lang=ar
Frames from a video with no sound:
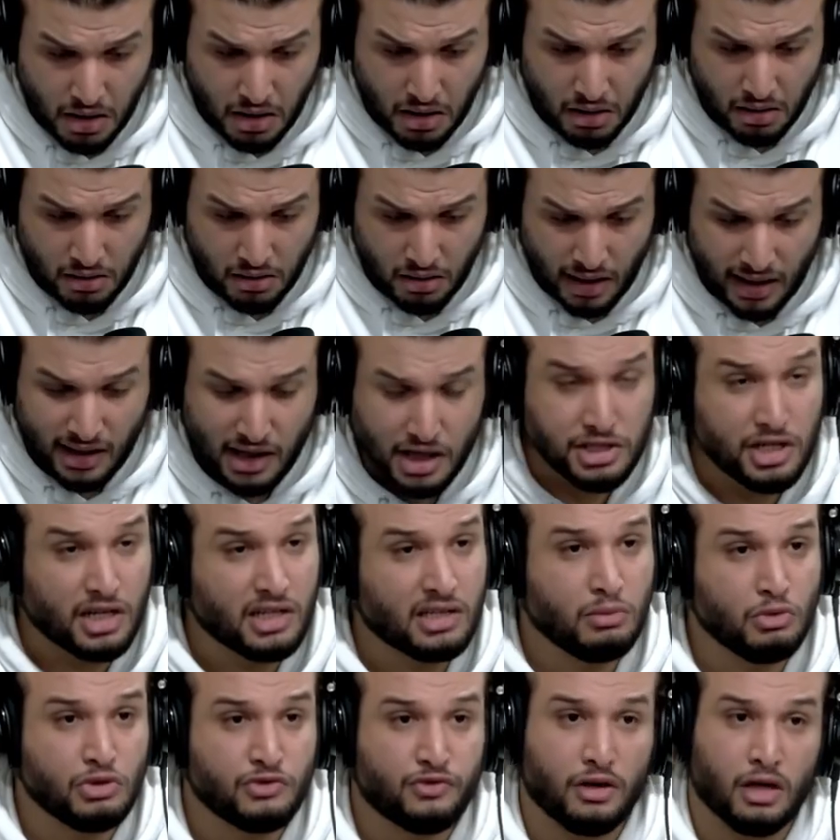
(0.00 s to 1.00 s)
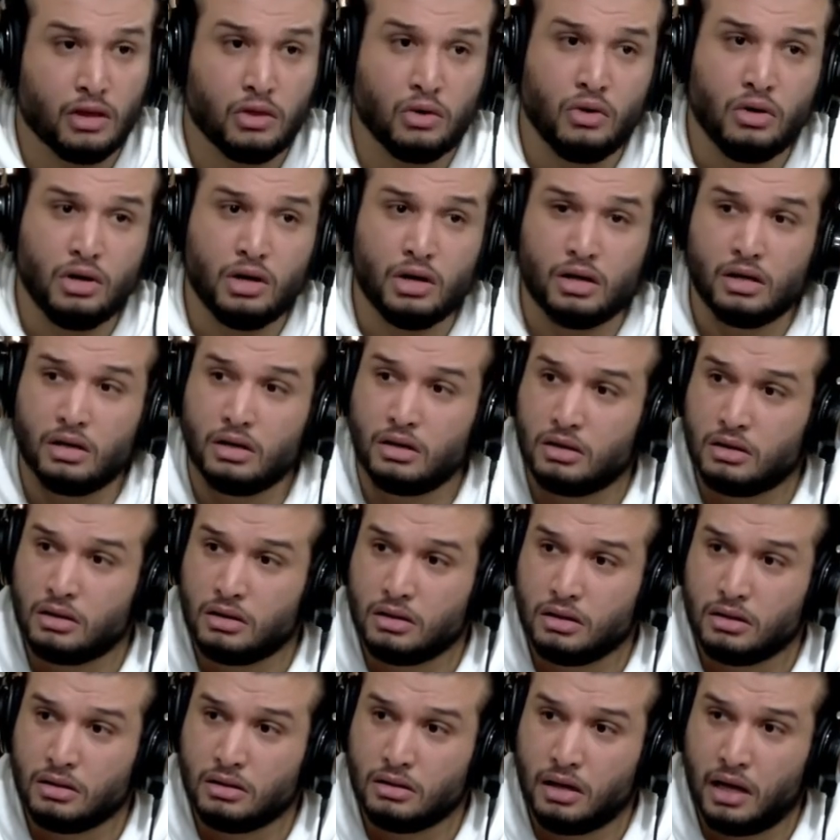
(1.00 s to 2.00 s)
على شرط مش في حضورك
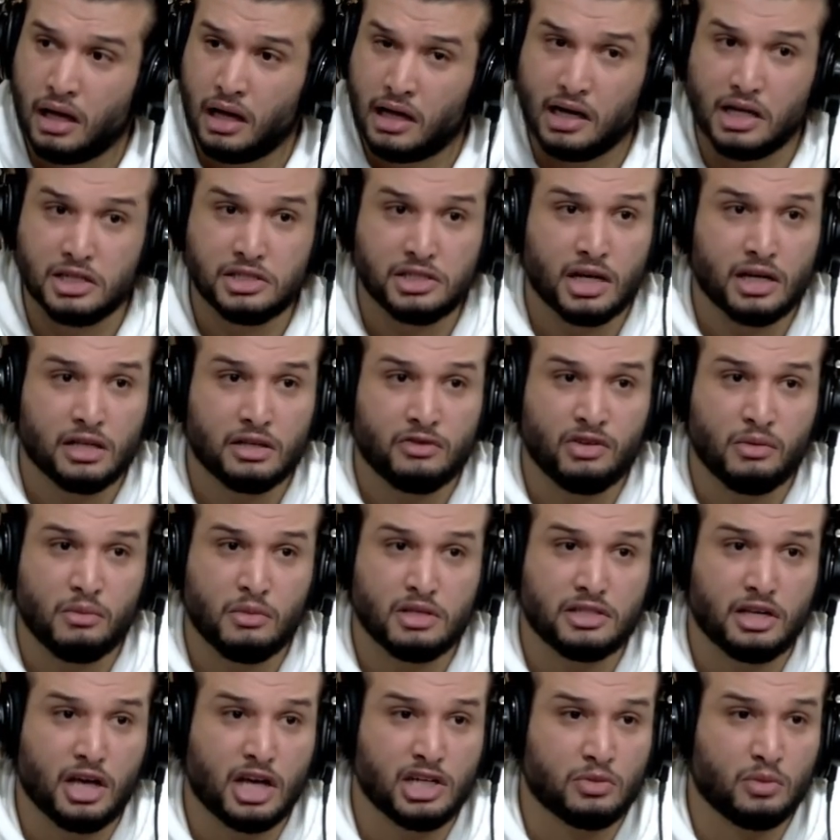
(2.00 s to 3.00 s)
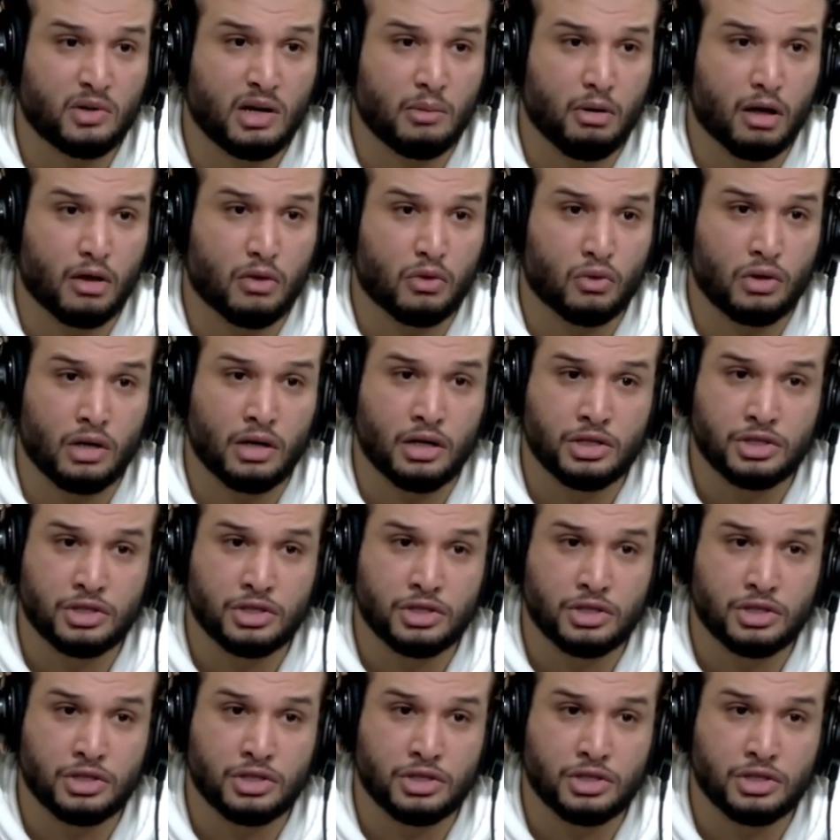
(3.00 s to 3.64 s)
على شرط في مساج ما نبعثولكش